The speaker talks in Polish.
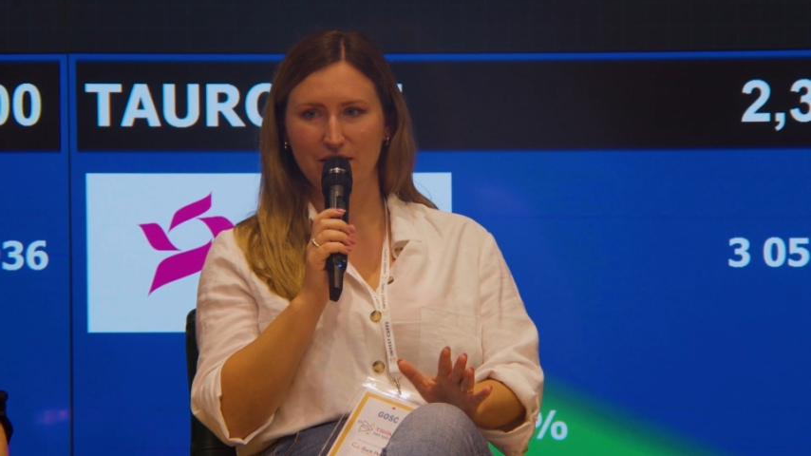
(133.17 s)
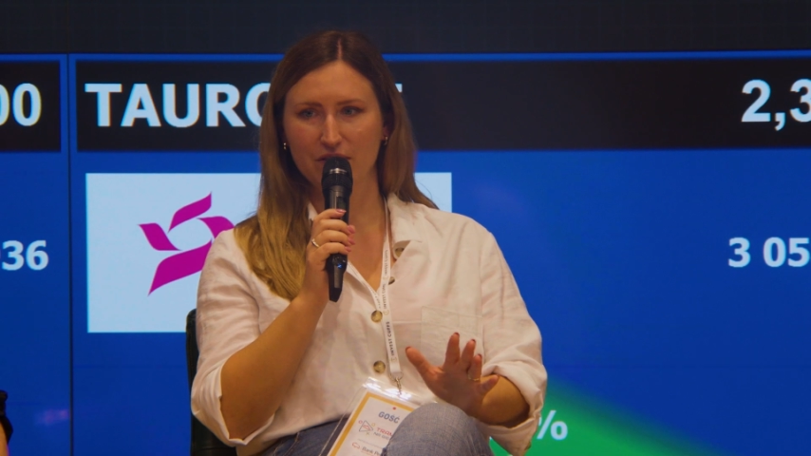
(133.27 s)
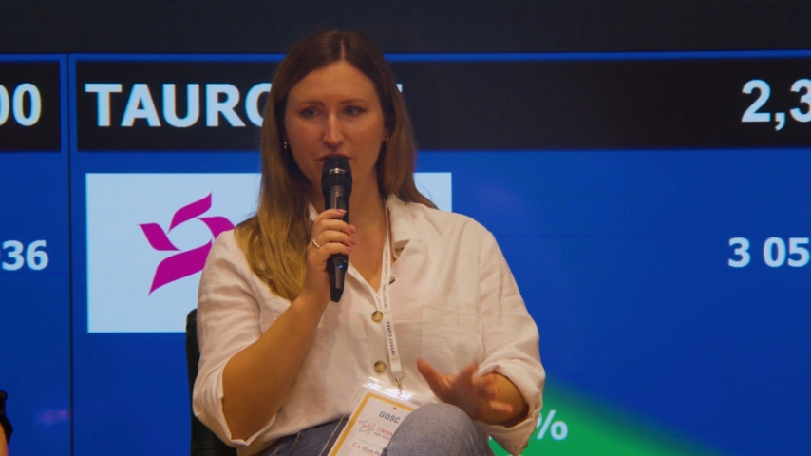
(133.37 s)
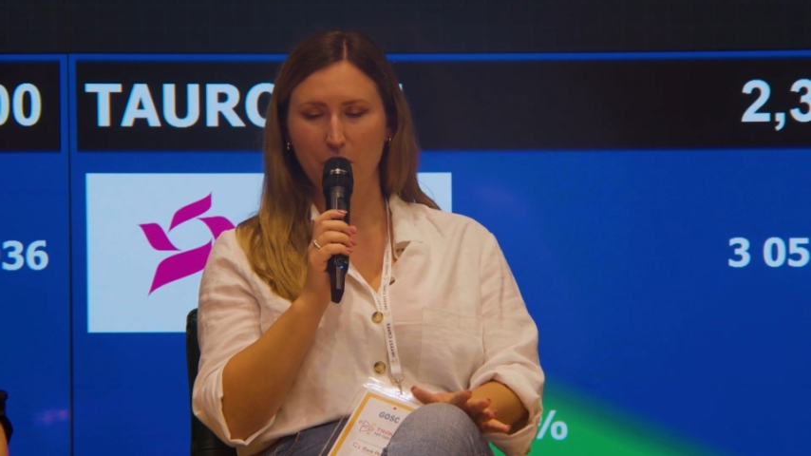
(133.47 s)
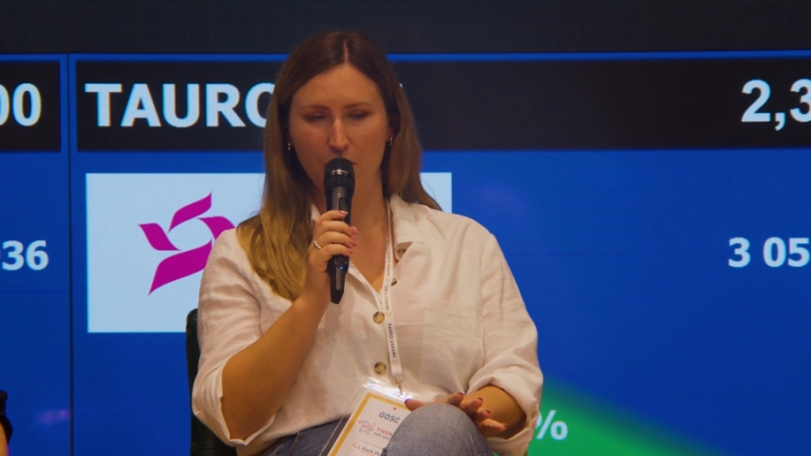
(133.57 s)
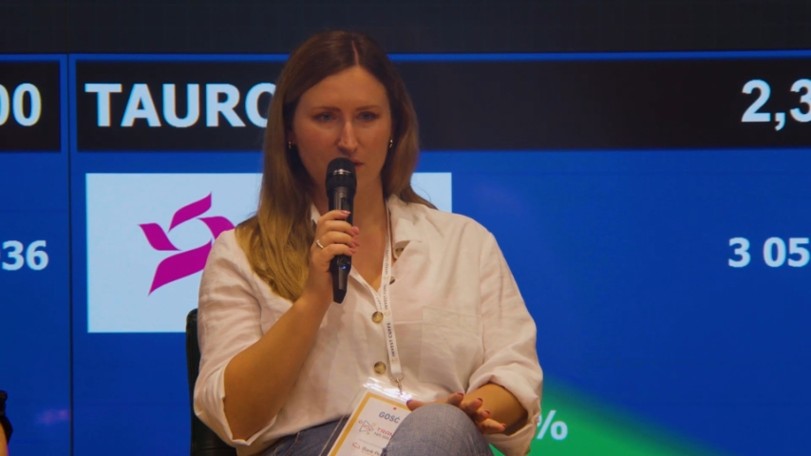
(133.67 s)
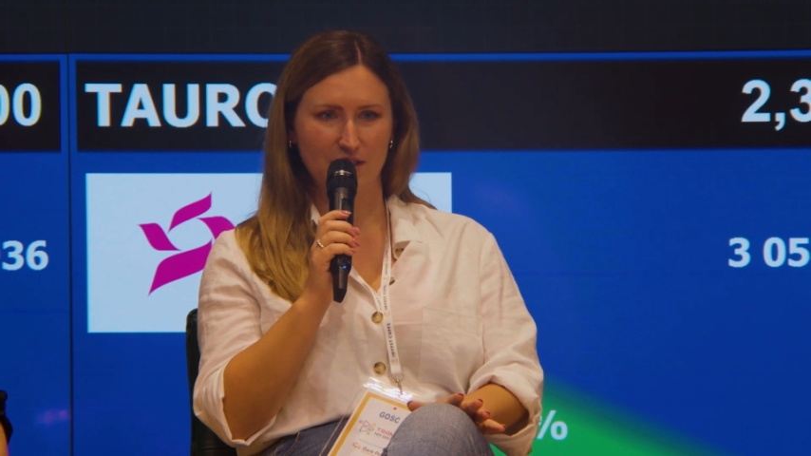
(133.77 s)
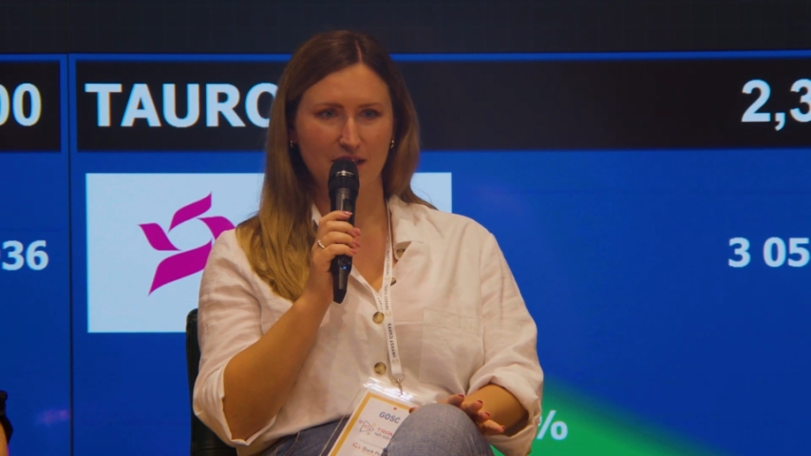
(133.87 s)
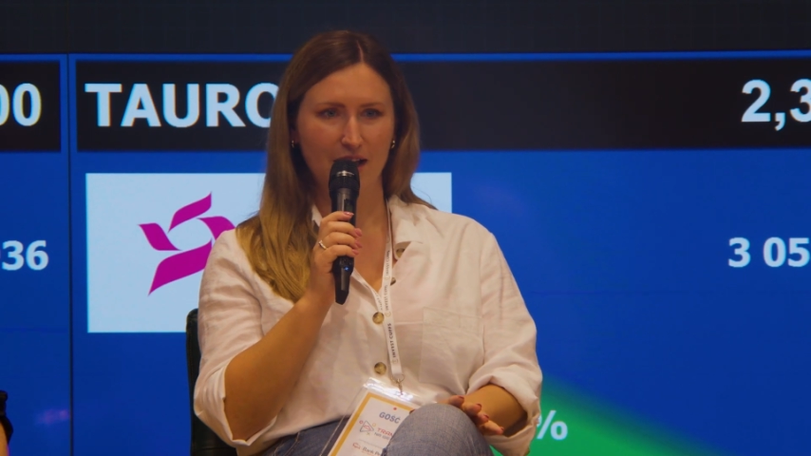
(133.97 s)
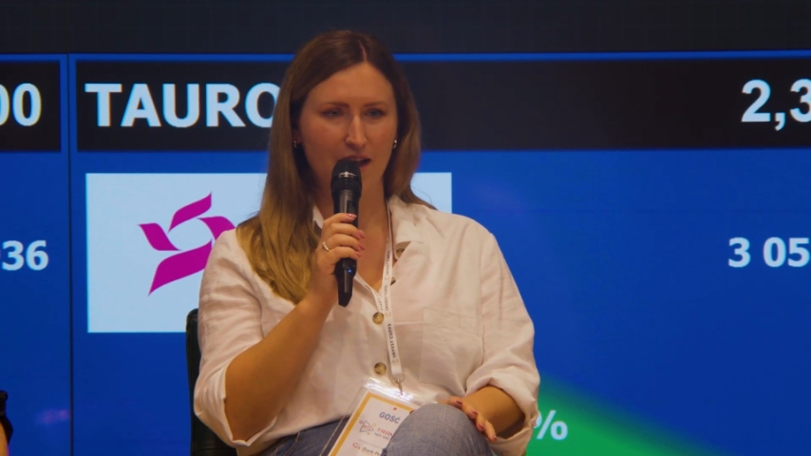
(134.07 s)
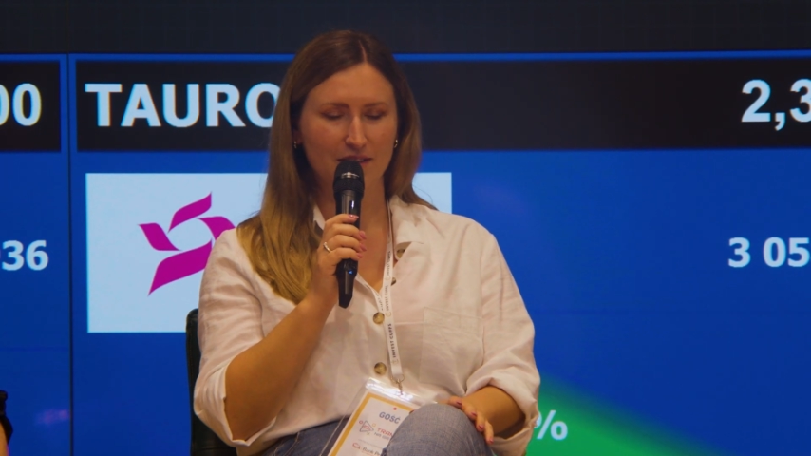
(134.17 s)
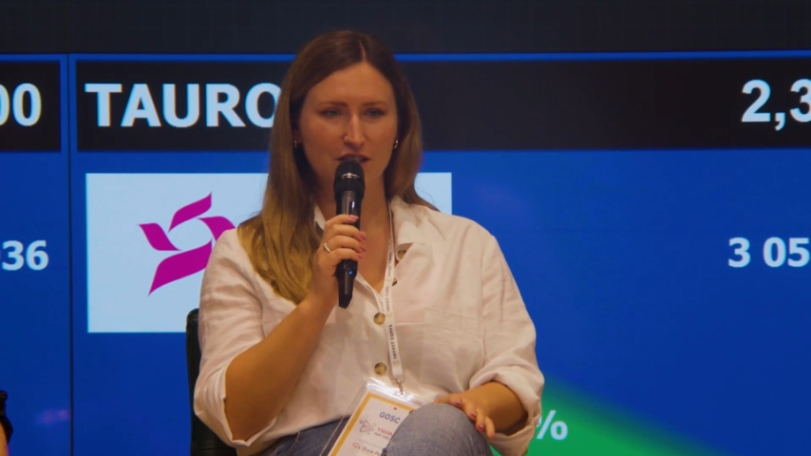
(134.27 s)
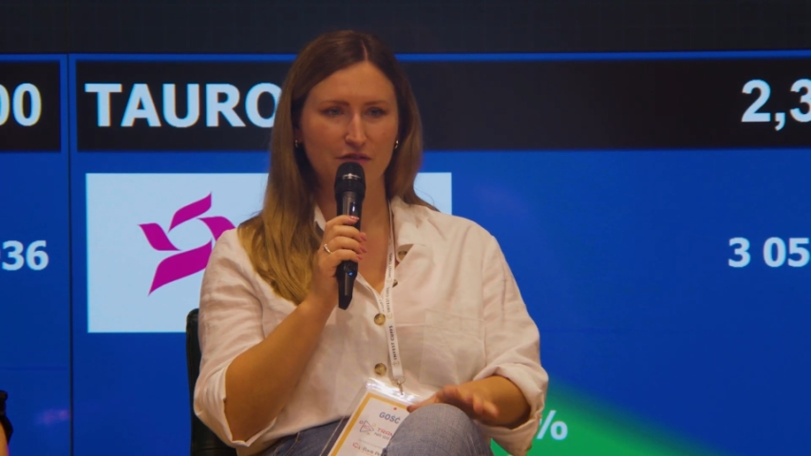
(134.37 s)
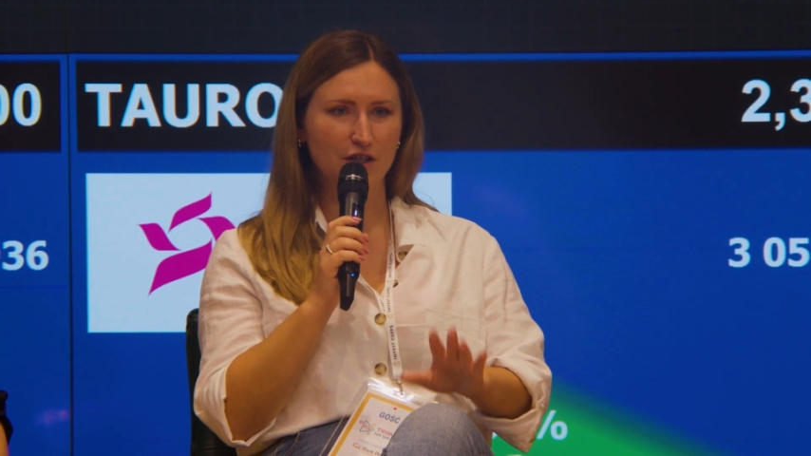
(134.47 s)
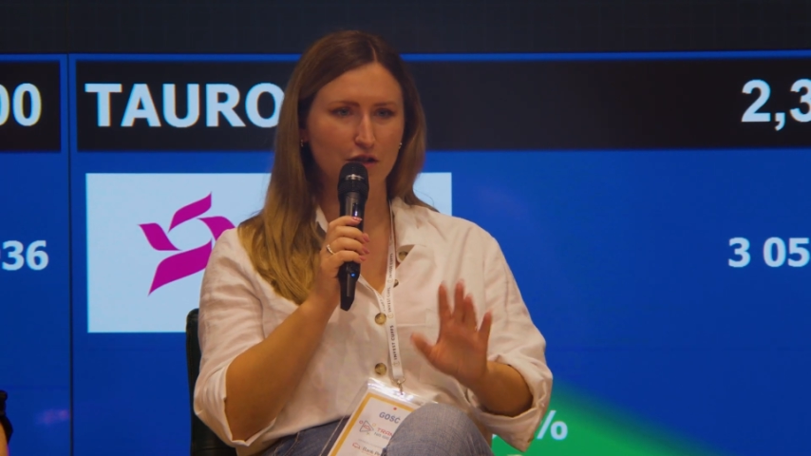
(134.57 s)
nawet w Polsce, a
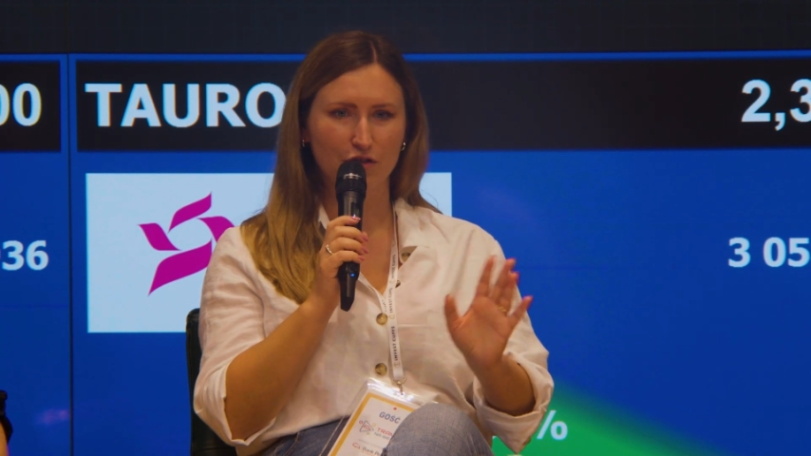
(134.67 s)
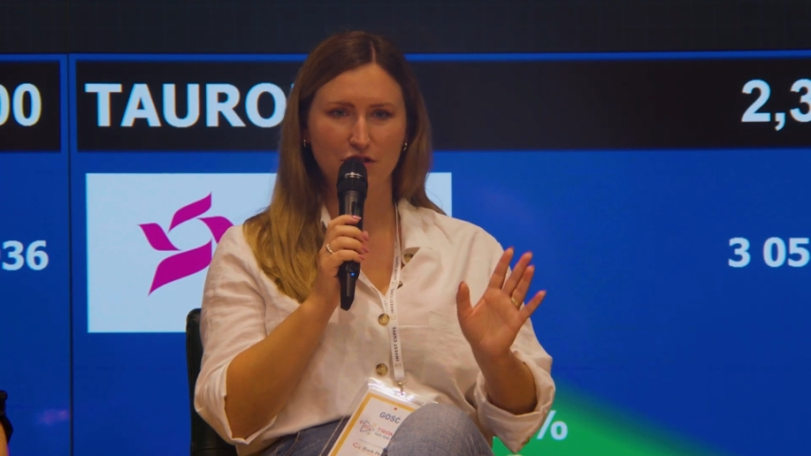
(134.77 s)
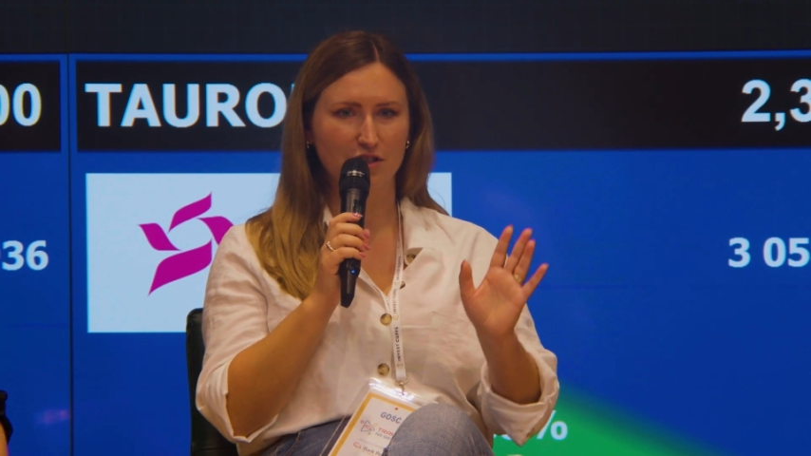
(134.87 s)
na świecie to z